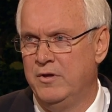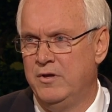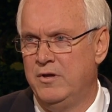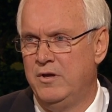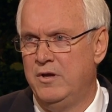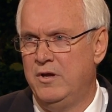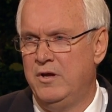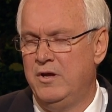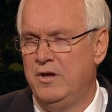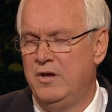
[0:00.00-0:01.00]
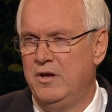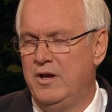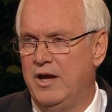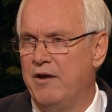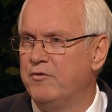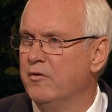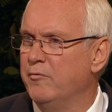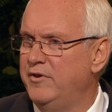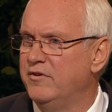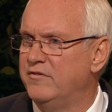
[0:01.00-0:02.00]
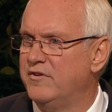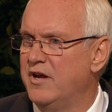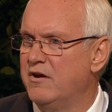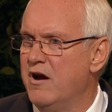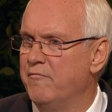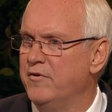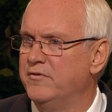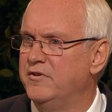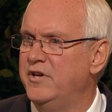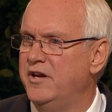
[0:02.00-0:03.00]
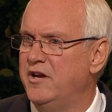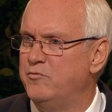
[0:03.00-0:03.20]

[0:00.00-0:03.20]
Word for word: Il a seulement besoin de pousser des hommes capables à se considérer